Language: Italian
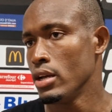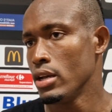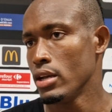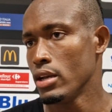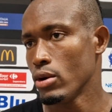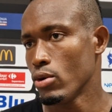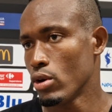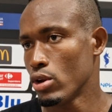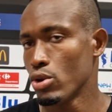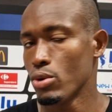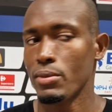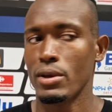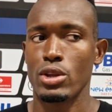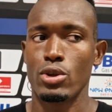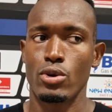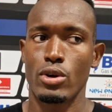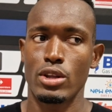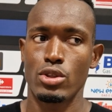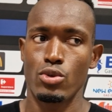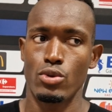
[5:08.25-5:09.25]
eh, quando mi
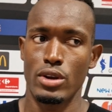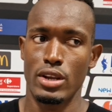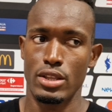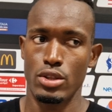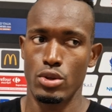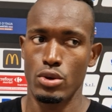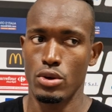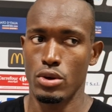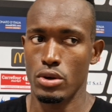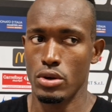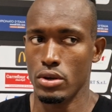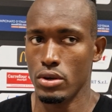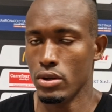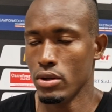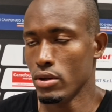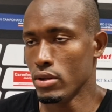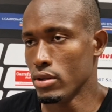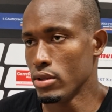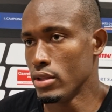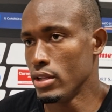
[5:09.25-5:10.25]
hanno
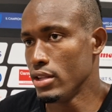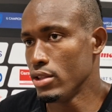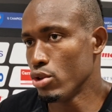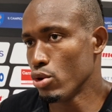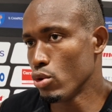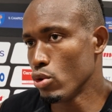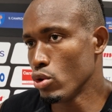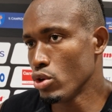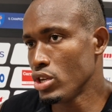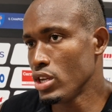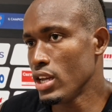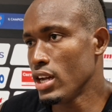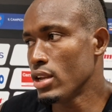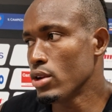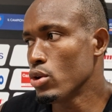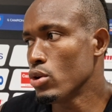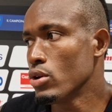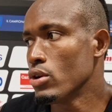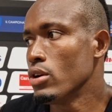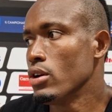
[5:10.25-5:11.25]
catturato dentro
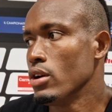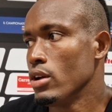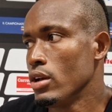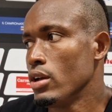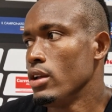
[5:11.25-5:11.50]
l'oceano.